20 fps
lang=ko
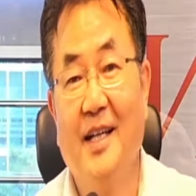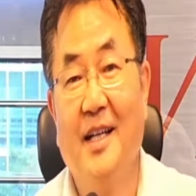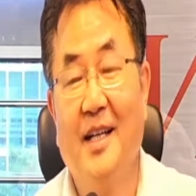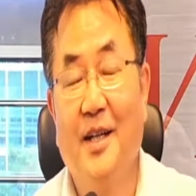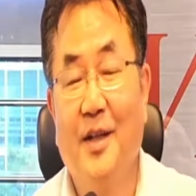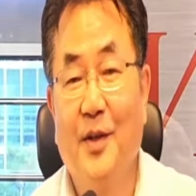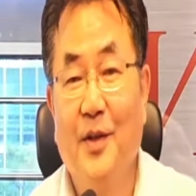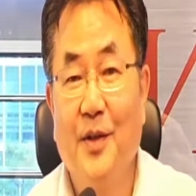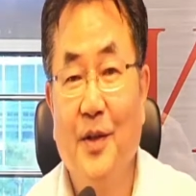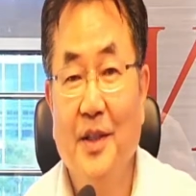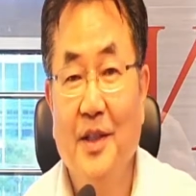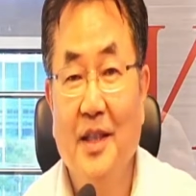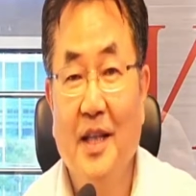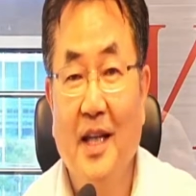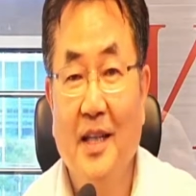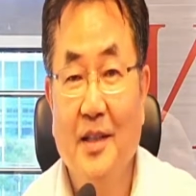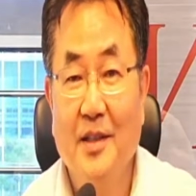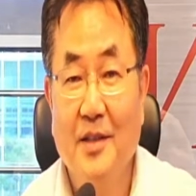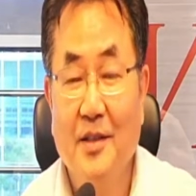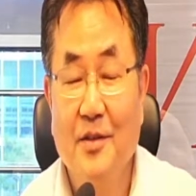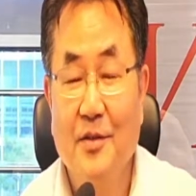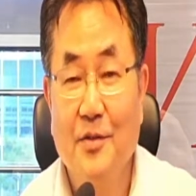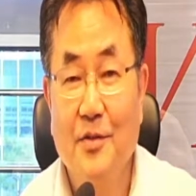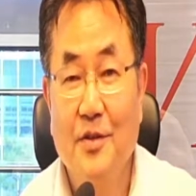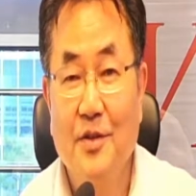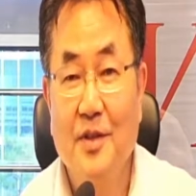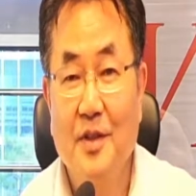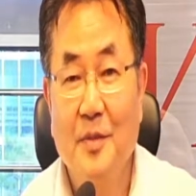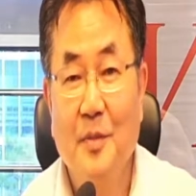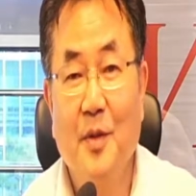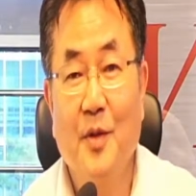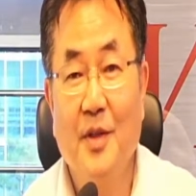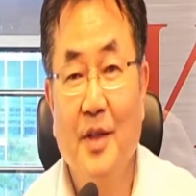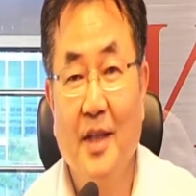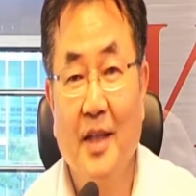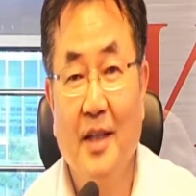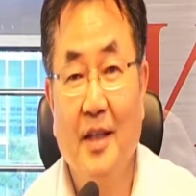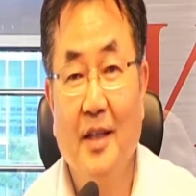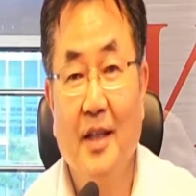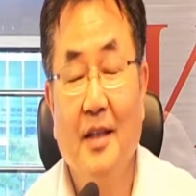거의 한 60억
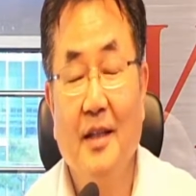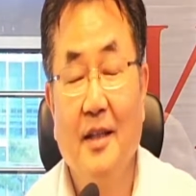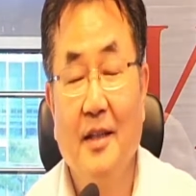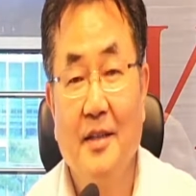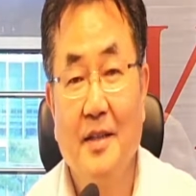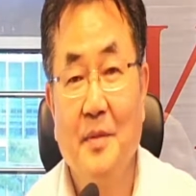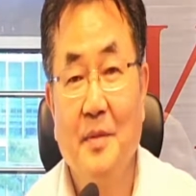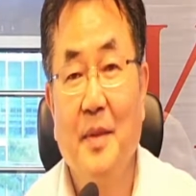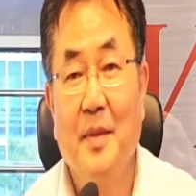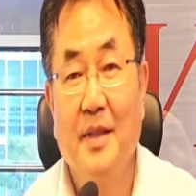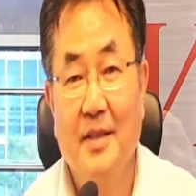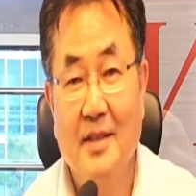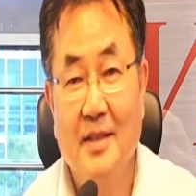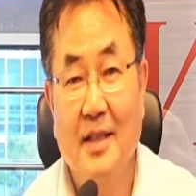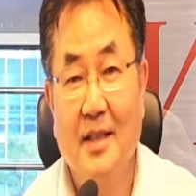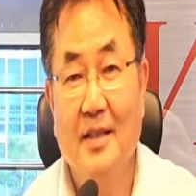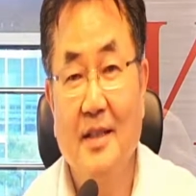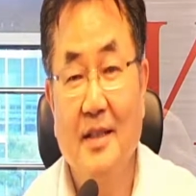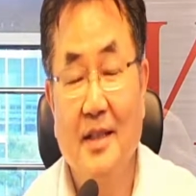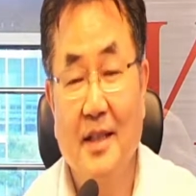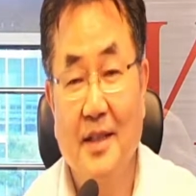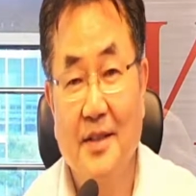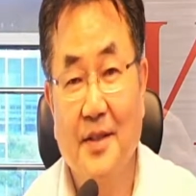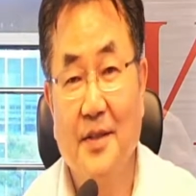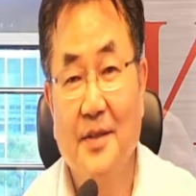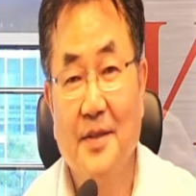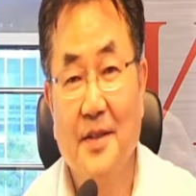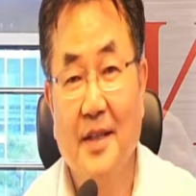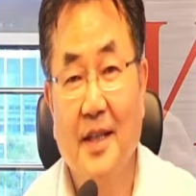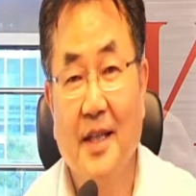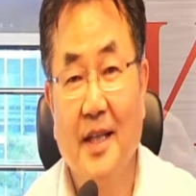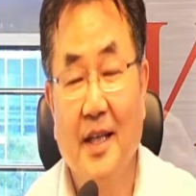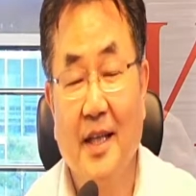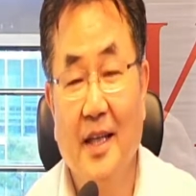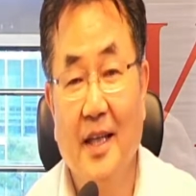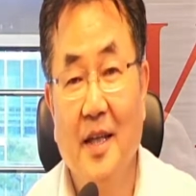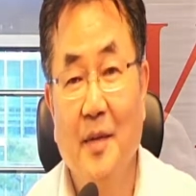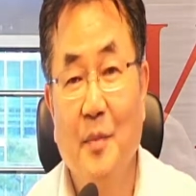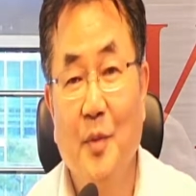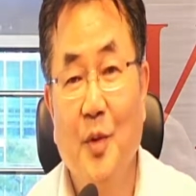개의 스마트 장치가 전
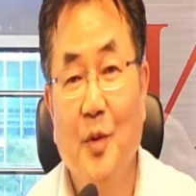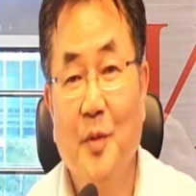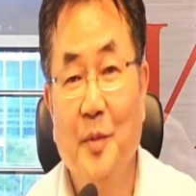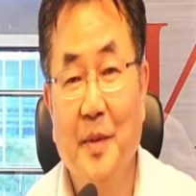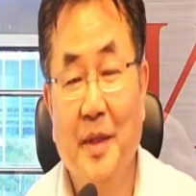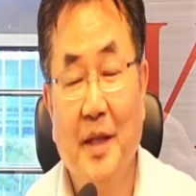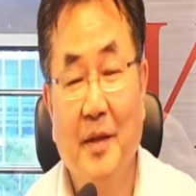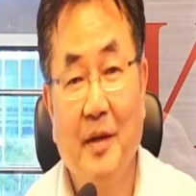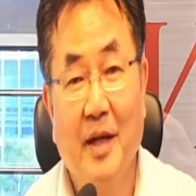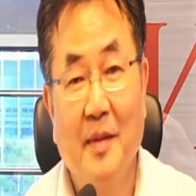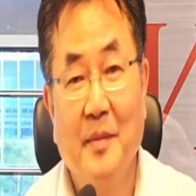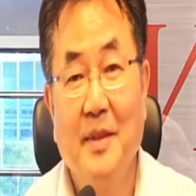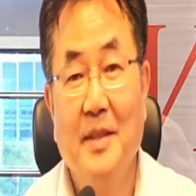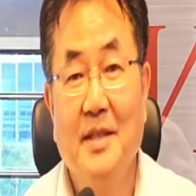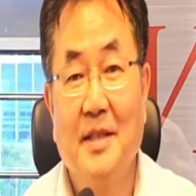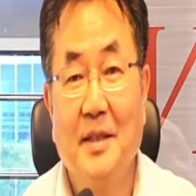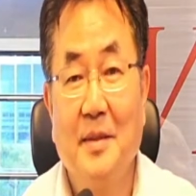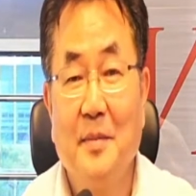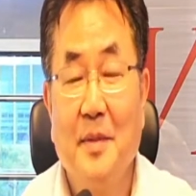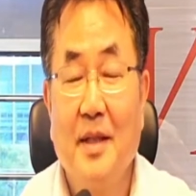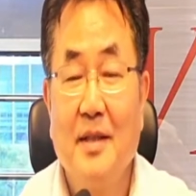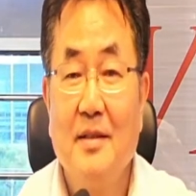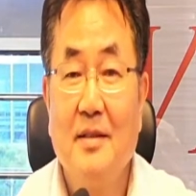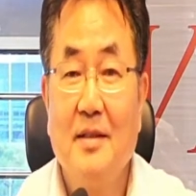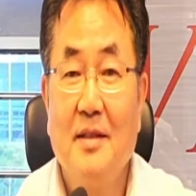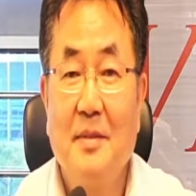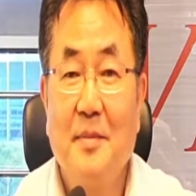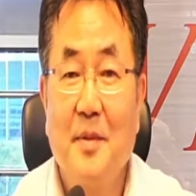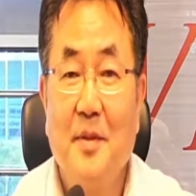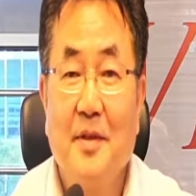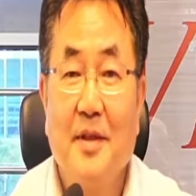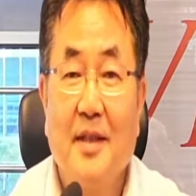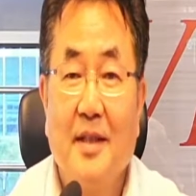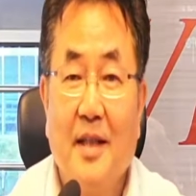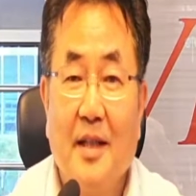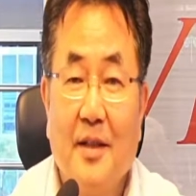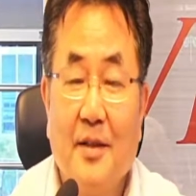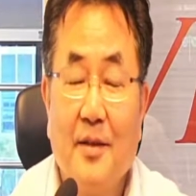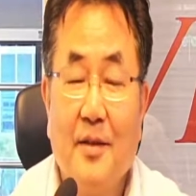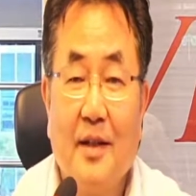세계에 보급이 되고 아마 지금 한 70억 개
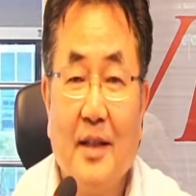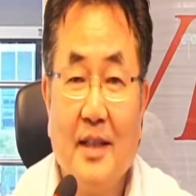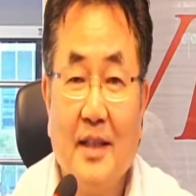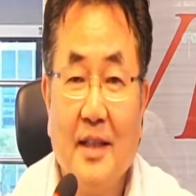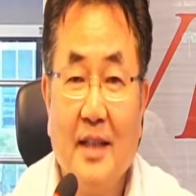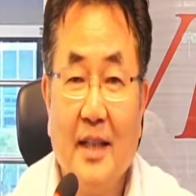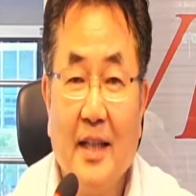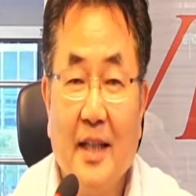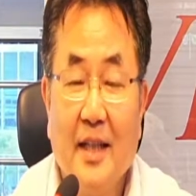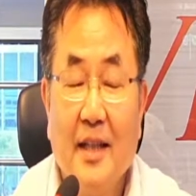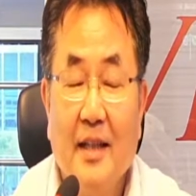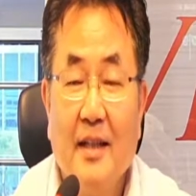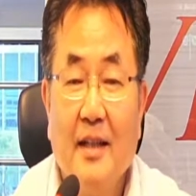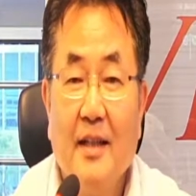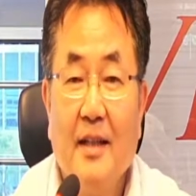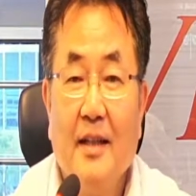될 것 같은데